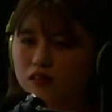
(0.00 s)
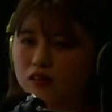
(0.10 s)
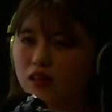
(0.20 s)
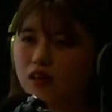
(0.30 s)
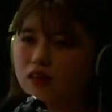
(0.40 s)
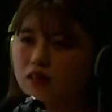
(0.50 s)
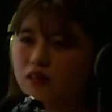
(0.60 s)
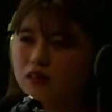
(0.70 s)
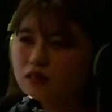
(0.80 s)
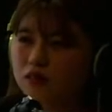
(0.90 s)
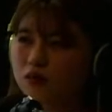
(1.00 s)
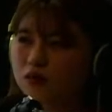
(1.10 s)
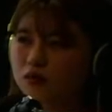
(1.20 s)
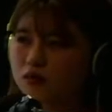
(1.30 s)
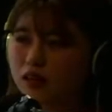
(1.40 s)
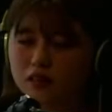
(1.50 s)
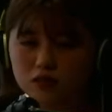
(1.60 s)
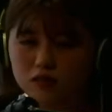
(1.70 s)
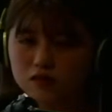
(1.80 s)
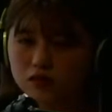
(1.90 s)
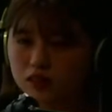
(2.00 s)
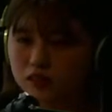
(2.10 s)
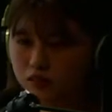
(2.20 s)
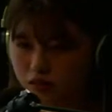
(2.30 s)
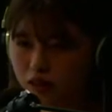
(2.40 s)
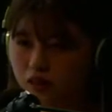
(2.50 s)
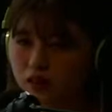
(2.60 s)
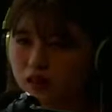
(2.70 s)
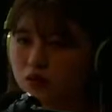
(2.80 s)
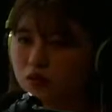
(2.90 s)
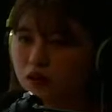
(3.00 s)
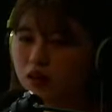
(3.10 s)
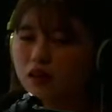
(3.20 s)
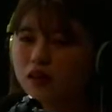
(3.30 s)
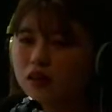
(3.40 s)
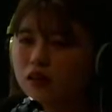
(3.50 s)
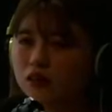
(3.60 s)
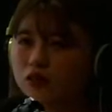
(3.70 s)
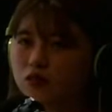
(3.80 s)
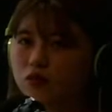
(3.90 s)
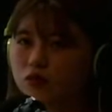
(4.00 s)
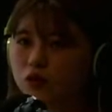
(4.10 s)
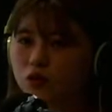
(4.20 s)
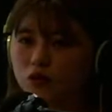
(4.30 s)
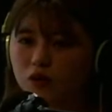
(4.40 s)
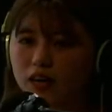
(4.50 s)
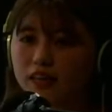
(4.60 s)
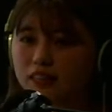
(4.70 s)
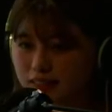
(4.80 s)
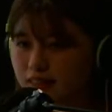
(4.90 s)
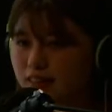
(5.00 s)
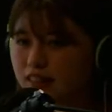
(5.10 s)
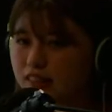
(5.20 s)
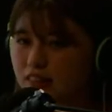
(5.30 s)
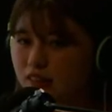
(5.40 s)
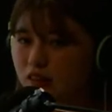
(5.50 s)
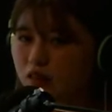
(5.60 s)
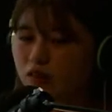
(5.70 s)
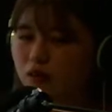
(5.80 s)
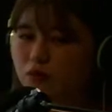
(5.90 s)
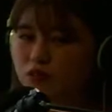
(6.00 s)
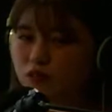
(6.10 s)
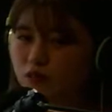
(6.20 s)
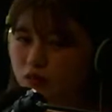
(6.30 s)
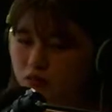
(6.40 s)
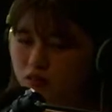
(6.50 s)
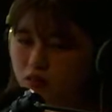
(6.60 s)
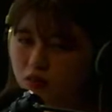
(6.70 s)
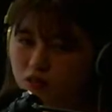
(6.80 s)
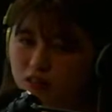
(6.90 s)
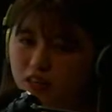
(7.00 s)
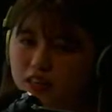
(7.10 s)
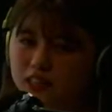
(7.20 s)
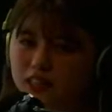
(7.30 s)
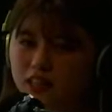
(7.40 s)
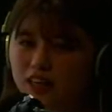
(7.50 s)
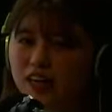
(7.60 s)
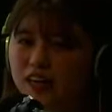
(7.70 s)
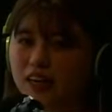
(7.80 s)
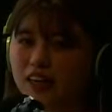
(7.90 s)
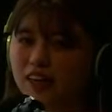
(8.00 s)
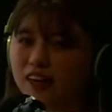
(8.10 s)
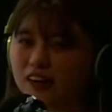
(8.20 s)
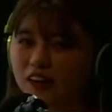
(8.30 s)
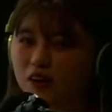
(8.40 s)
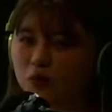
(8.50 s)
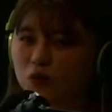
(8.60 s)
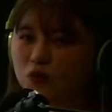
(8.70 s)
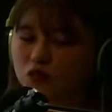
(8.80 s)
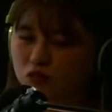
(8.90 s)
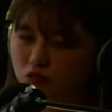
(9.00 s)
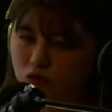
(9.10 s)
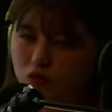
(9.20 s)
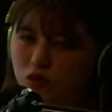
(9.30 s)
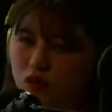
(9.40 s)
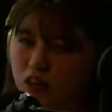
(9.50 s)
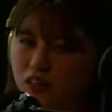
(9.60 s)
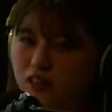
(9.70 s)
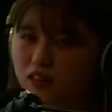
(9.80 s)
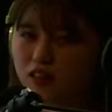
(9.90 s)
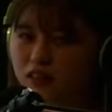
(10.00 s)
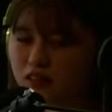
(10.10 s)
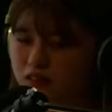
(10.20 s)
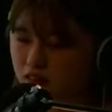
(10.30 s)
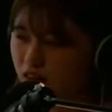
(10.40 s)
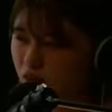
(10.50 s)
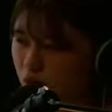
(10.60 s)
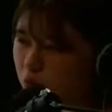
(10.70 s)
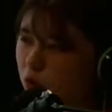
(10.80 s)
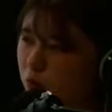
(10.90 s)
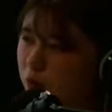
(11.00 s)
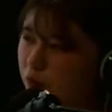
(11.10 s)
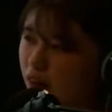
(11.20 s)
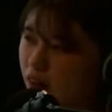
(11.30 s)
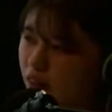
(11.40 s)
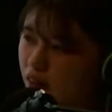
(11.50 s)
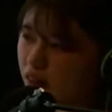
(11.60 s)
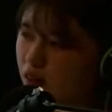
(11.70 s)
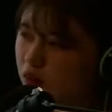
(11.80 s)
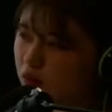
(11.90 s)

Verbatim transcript: で、そのダンスのスキルであったりとか、その曲の感じとかもすごくすごく大好きで、もうずっと大好きなんですけれどもあの